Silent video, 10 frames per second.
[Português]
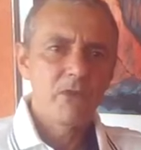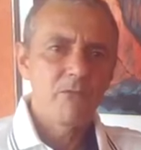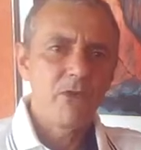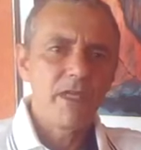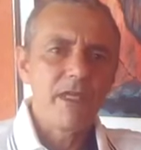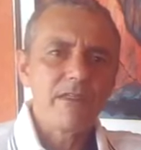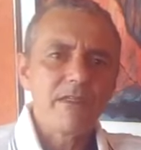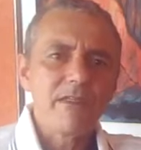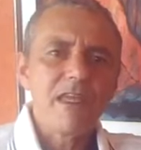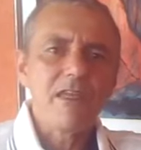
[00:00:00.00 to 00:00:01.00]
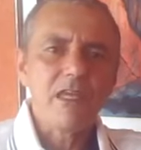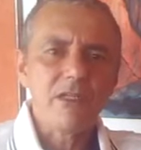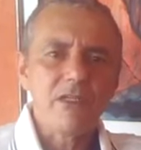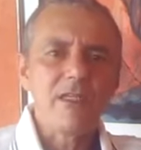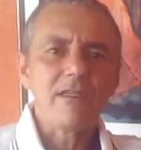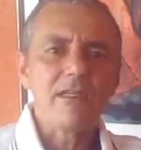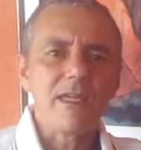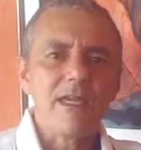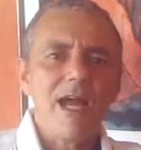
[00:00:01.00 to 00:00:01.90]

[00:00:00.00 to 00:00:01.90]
porque essas energias é que